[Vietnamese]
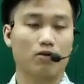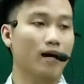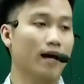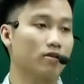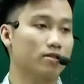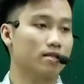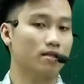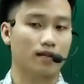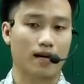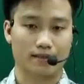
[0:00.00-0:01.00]
sau này nó sẽ
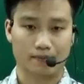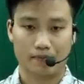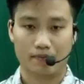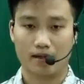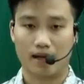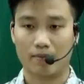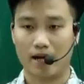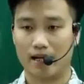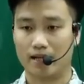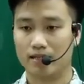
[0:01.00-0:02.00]
trở thành, các em
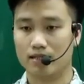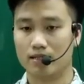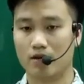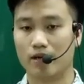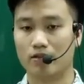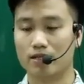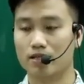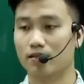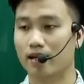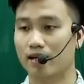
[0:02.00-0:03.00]
nghe này, sau này nó sẽ
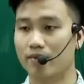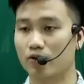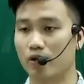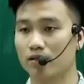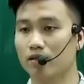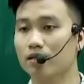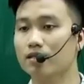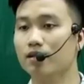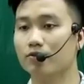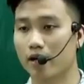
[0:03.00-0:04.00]
trở thành cái bài toán ưa
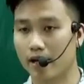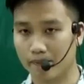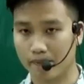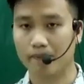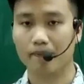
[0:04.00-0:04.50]
thích nhất của các em.